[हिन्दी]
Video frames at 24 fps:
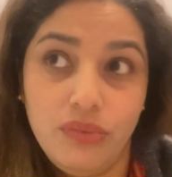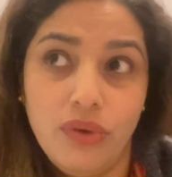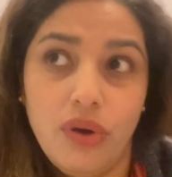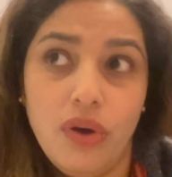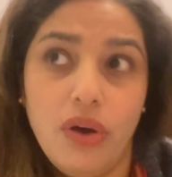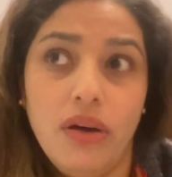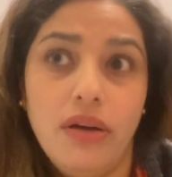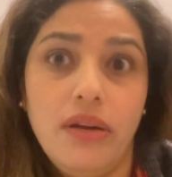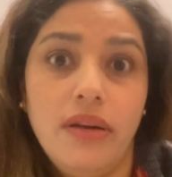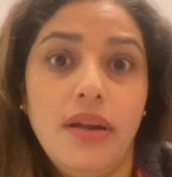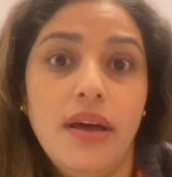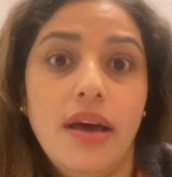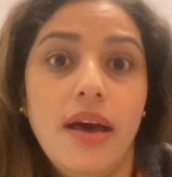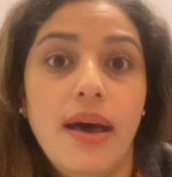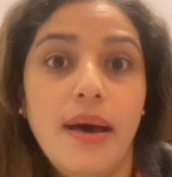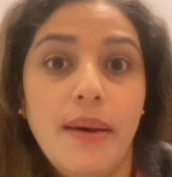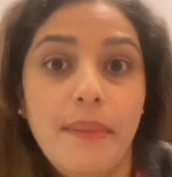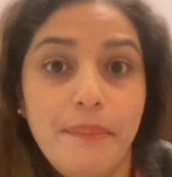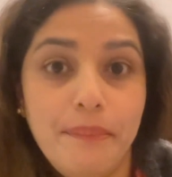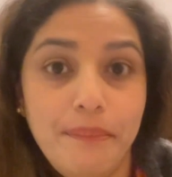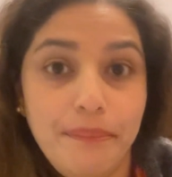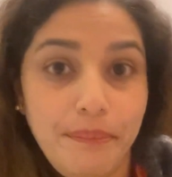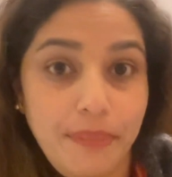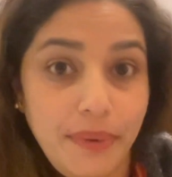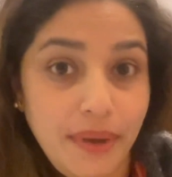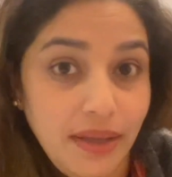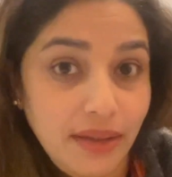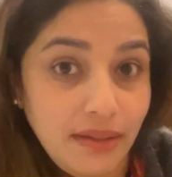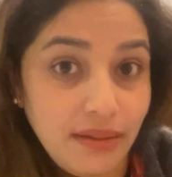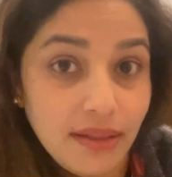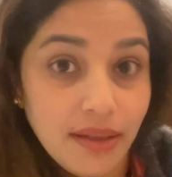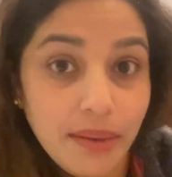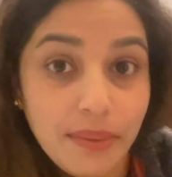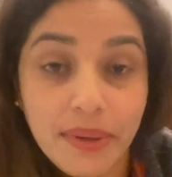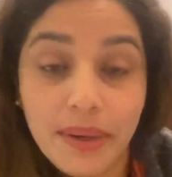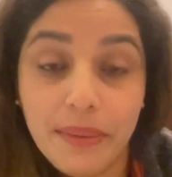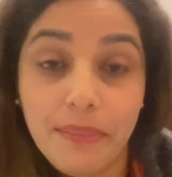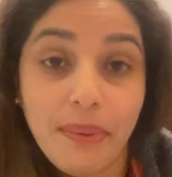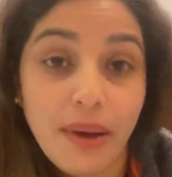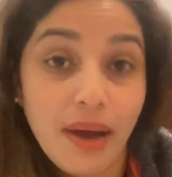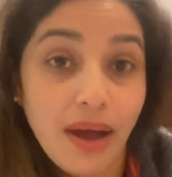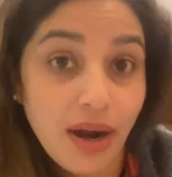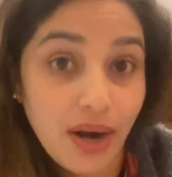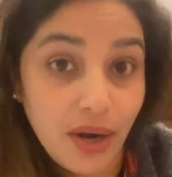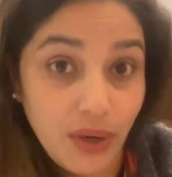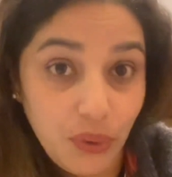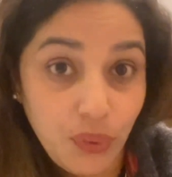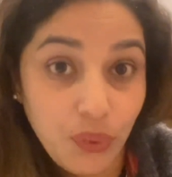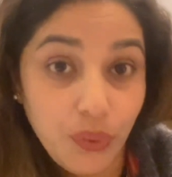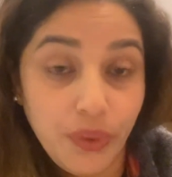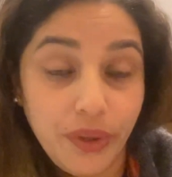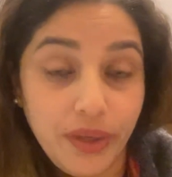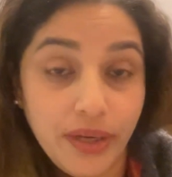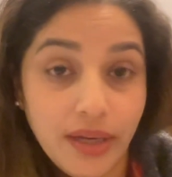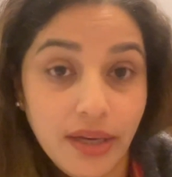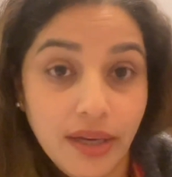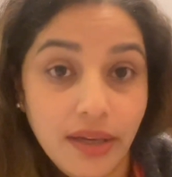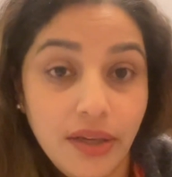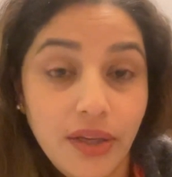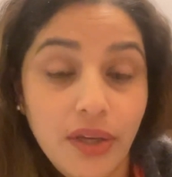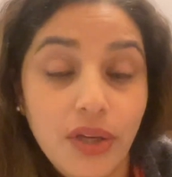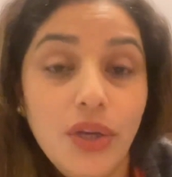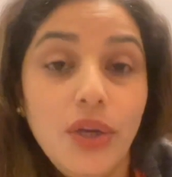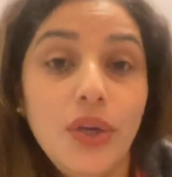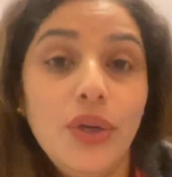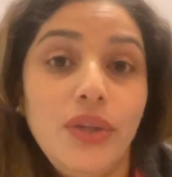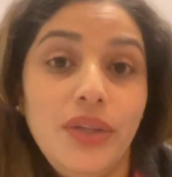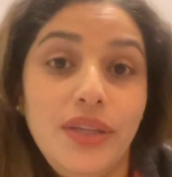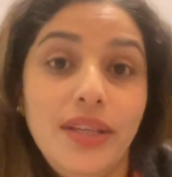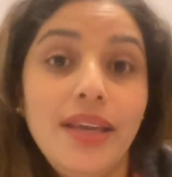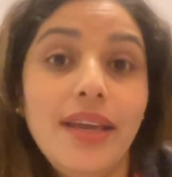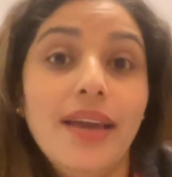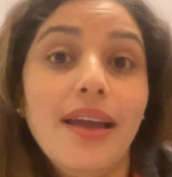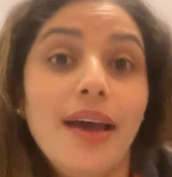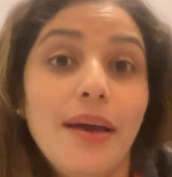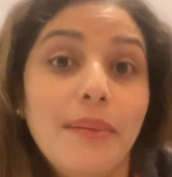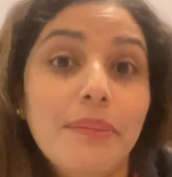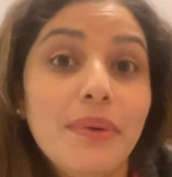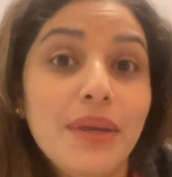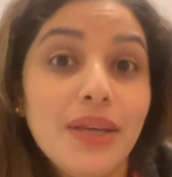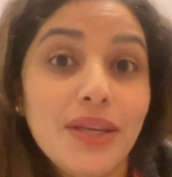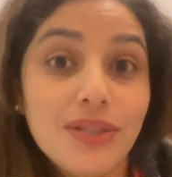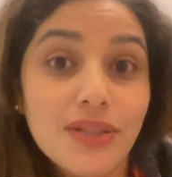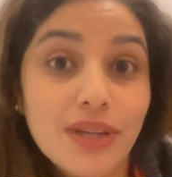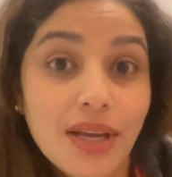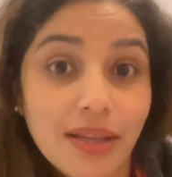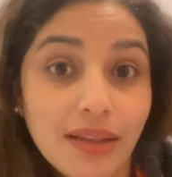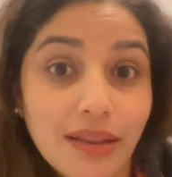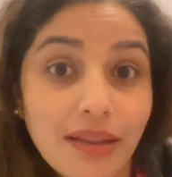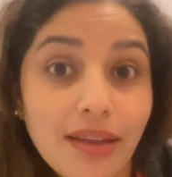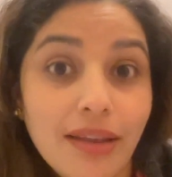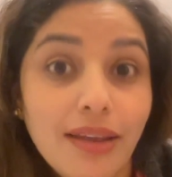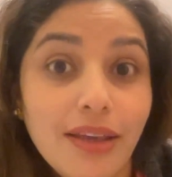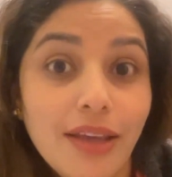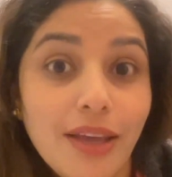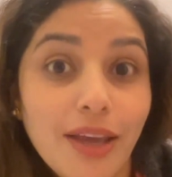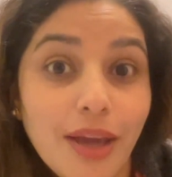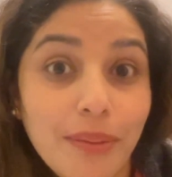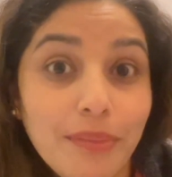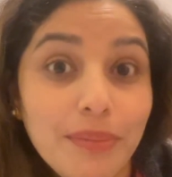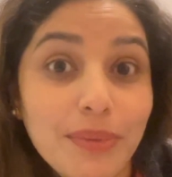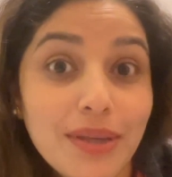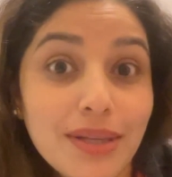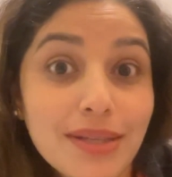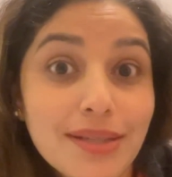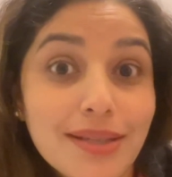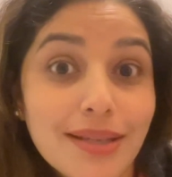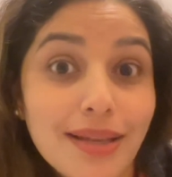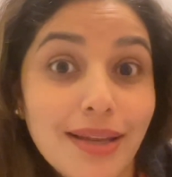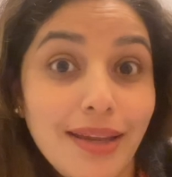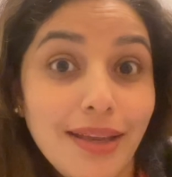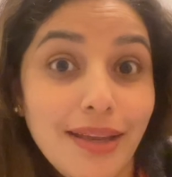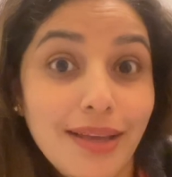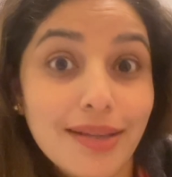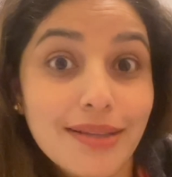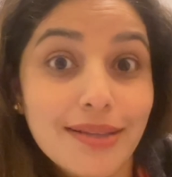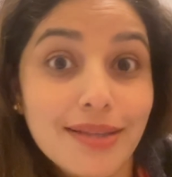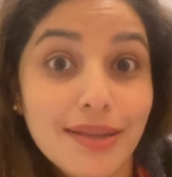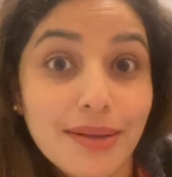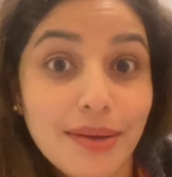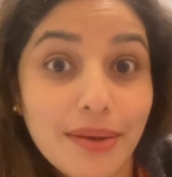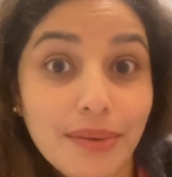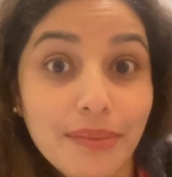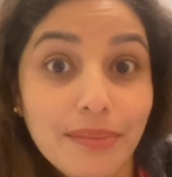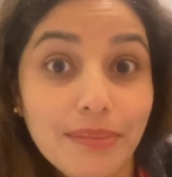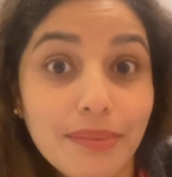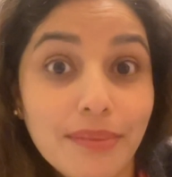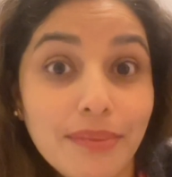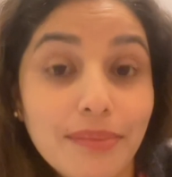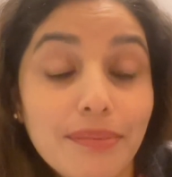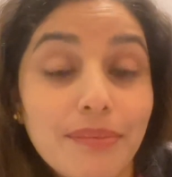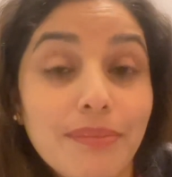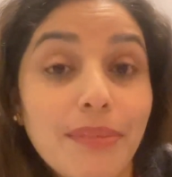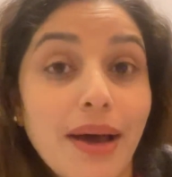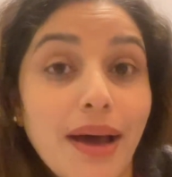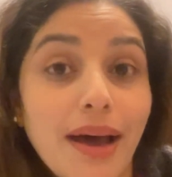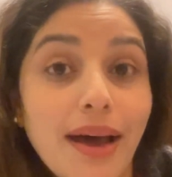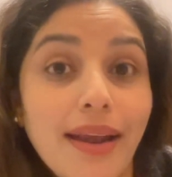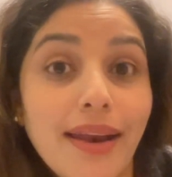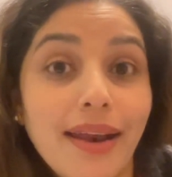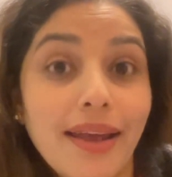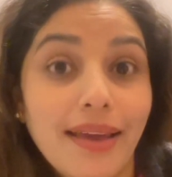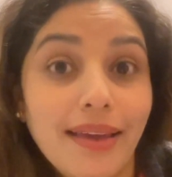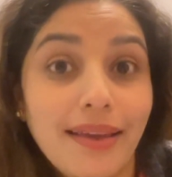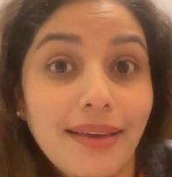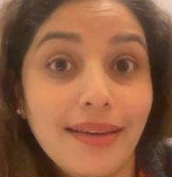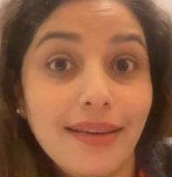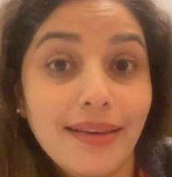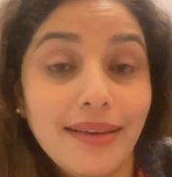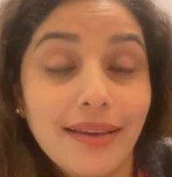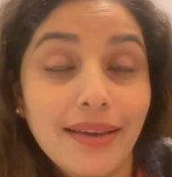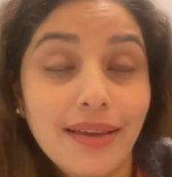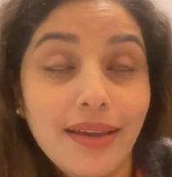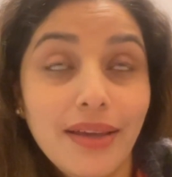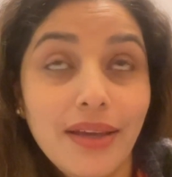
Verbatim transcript: और हम पे इतना बड़ा पहाड़ टूटना ये हम ही जानते हैं कि हम किस तरीके से बाहर आए हैं